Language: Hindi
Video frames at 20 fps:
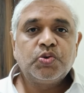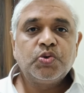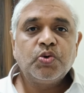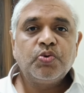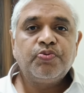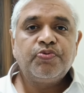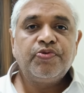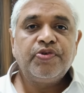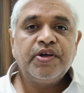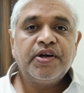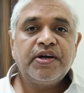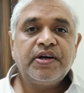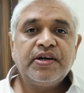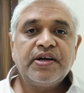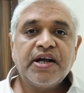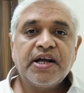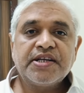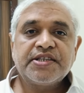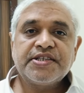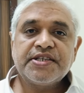तो फिर
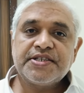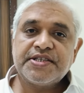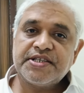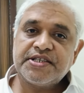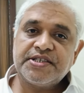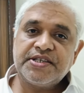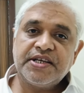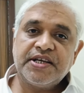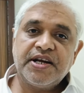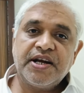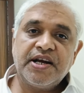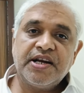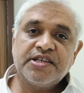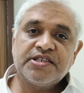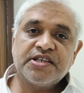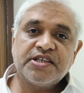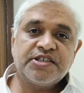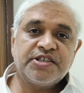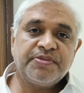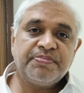नार्सिसिस्टिक
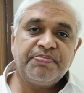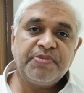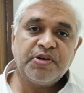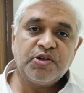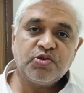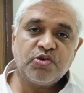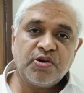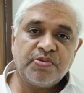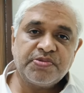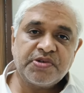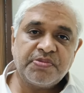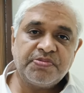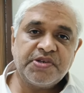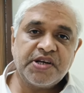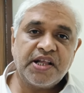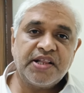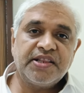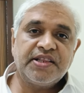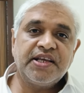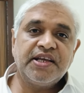रिलेशनशिप में तो हम सब
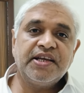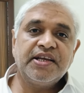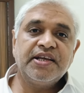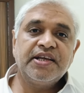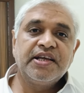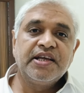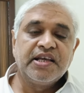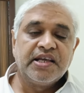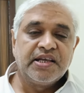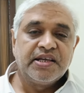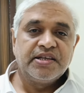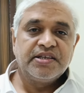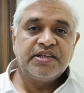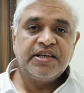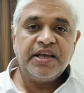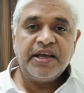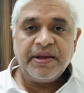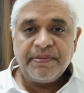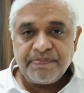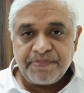जानते हैं
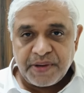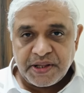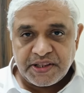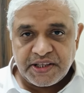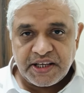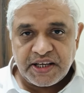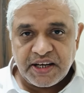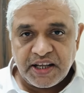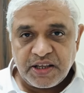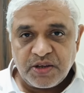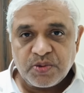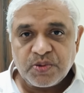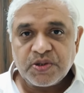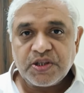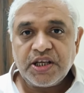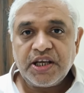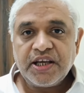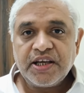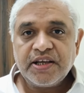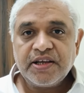कि एम्पैथी नहीं
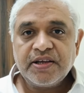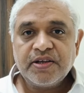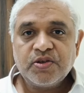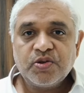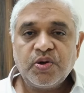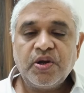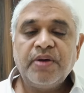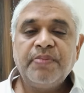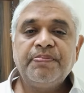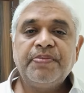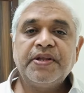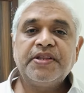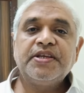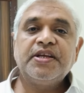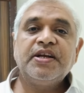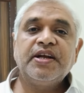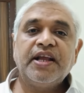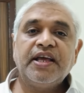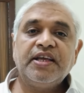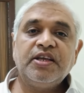होती है तो
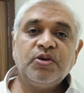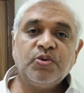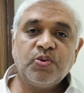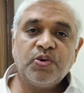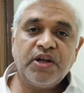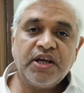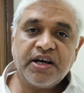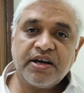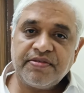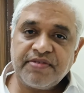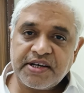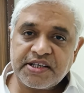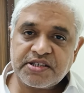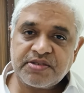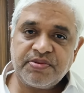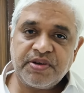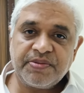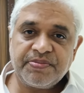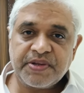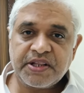एम्पैथी नहीं होने का
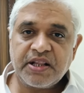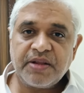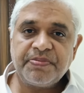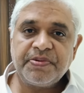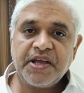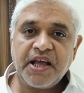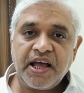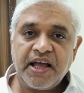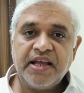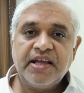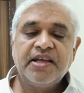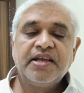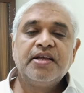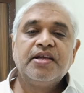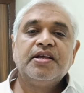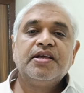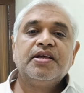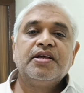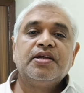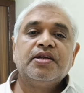वास्तविक मतलब क्या है
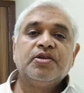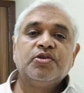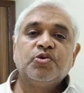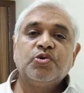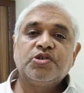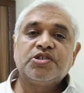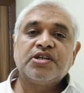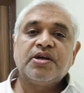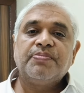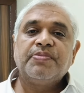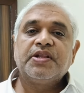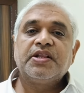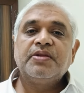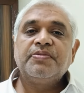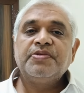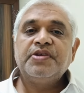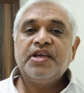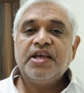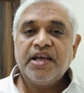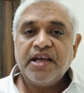तो इसका
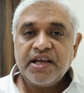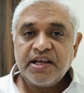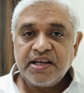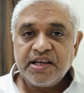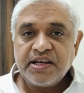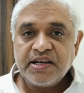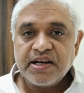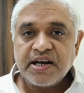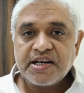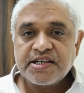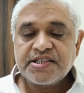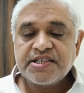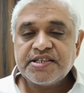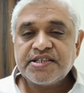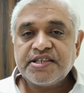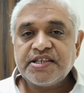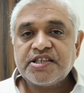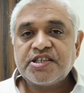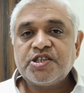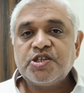मतलब ये है कि
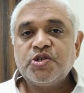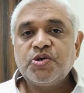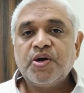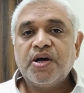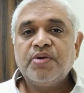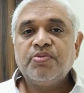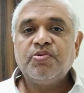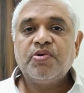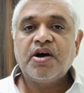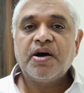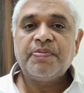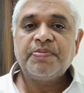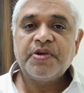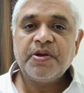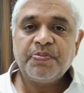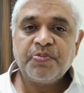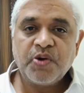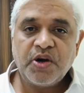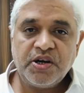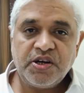नार्सिसिस्ट जो है वो
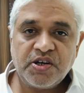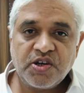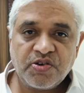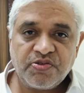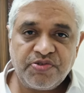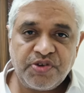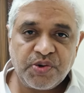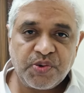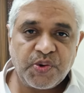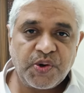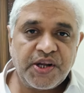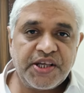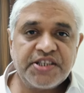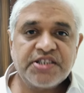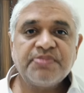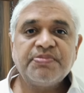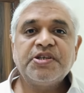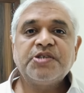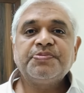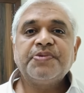आपके पॉइंट ऑफ व्यू को नहीं
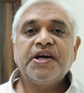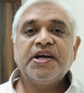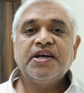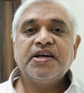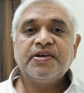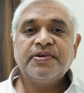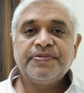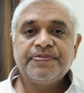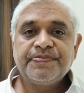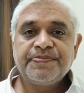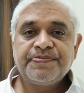समझ पाएगा